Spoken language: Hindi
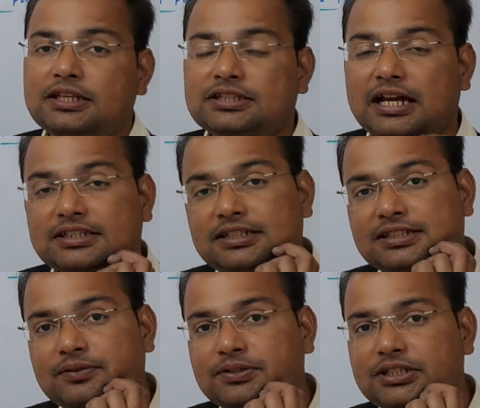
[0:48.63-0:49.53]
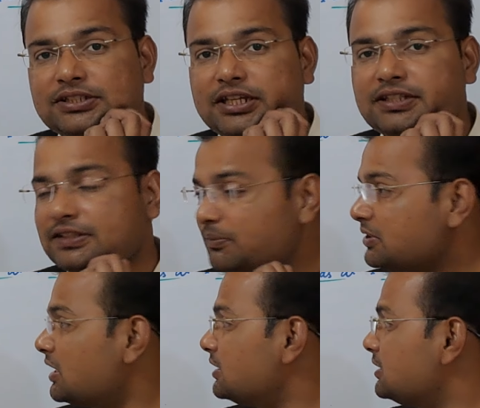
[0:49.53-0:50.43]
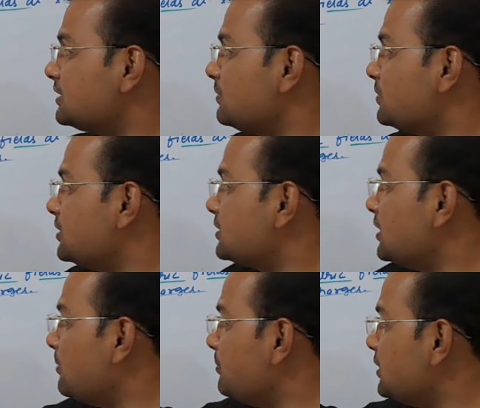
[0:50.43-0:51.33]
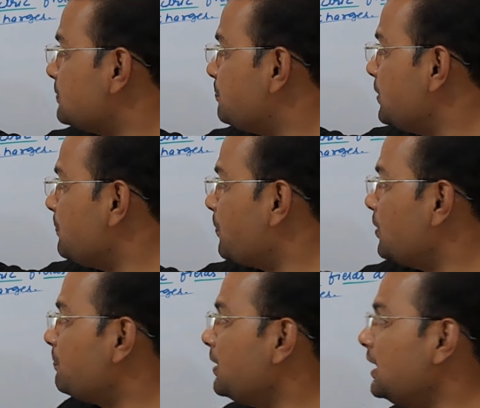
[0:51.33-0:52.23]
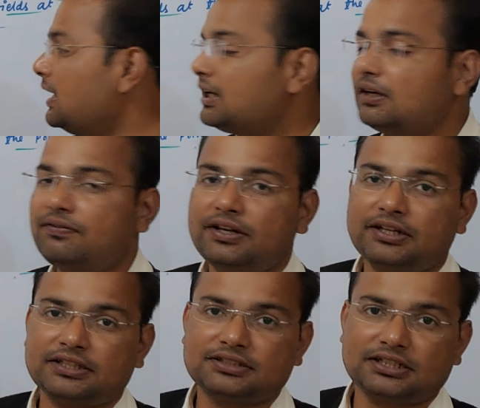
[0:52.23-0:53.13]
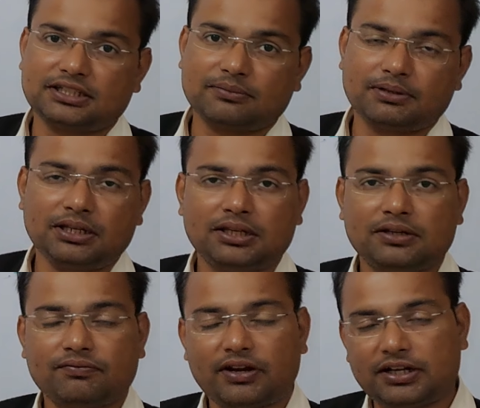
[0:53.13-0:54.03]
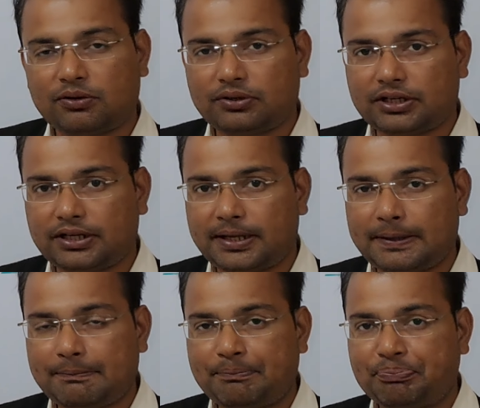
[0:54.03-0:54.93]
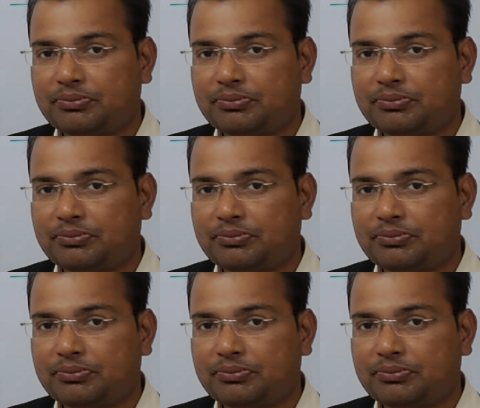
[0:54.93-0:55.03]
इन चार्जेस की वजह से सभी चार्जेस की वजह से हम इस पी पॉइंट पर इलेक्ट्रिक इंटेंसिटी हमें फाइंड आउट करना है